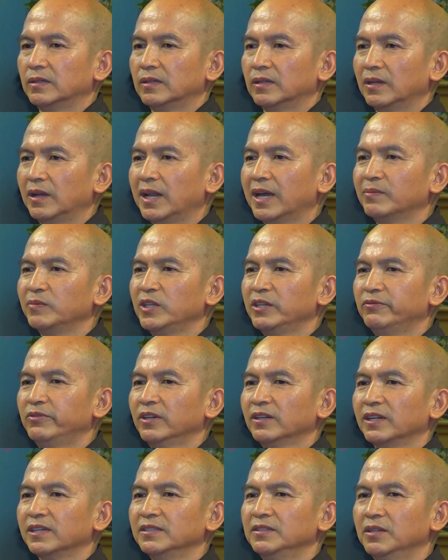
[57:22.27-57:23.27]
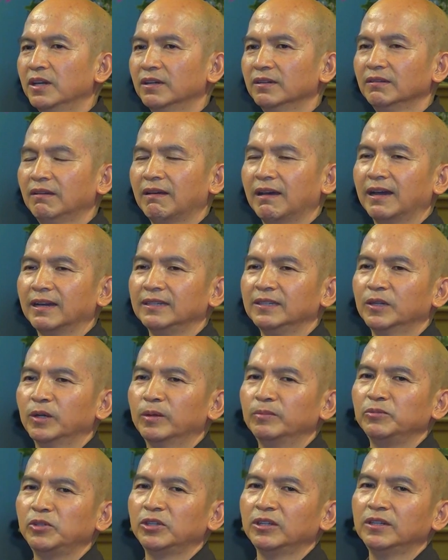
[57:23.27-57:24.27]
làm Thiên Phước lại nhớ lại hôm
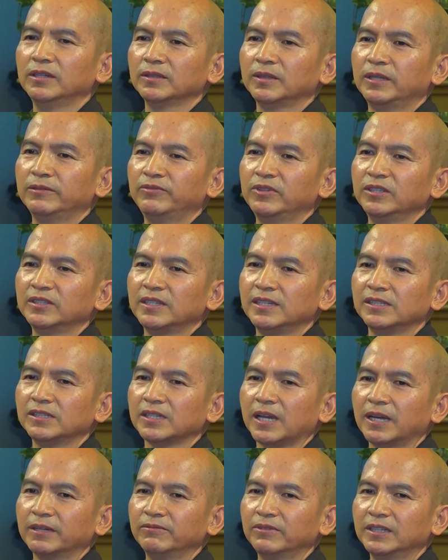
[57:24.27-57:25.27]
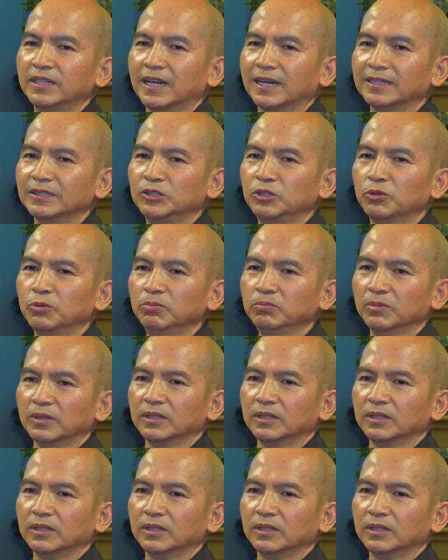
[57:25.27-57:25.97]
trước Thiên Phước chia sẻ với đại chúng